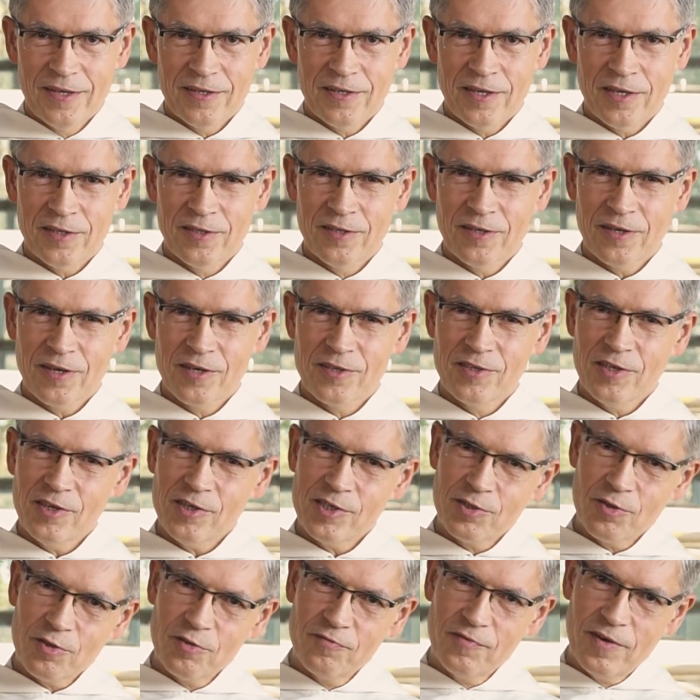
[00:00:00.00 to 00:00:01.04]
kiedy
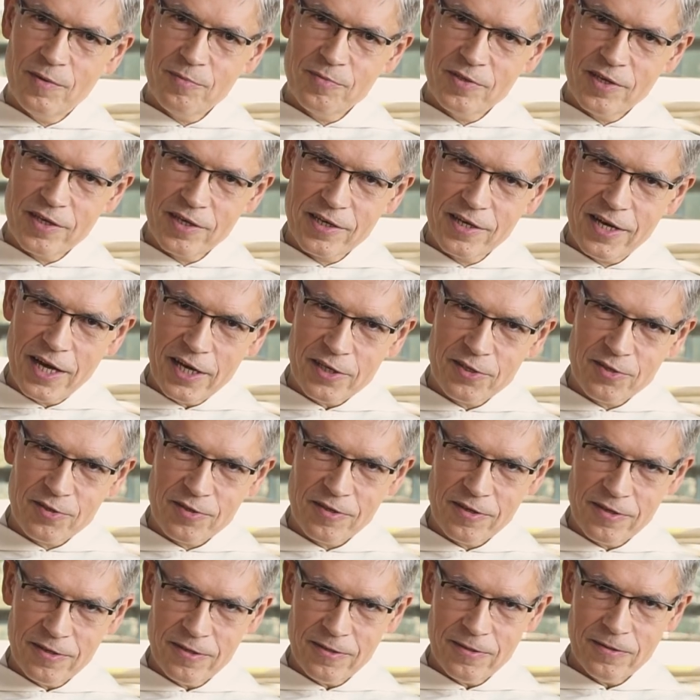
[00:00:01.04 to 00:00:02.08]
gdzieś coś we mnie
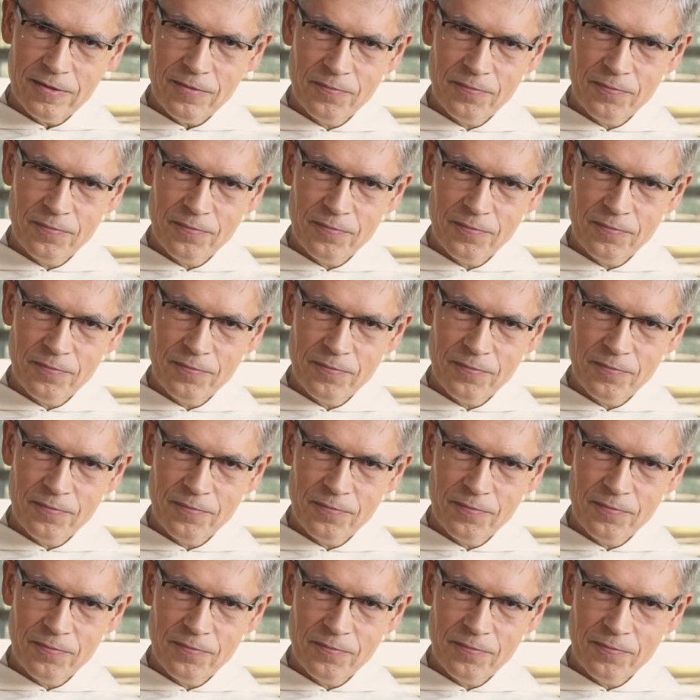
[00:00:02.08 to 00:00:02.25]
gaśnie,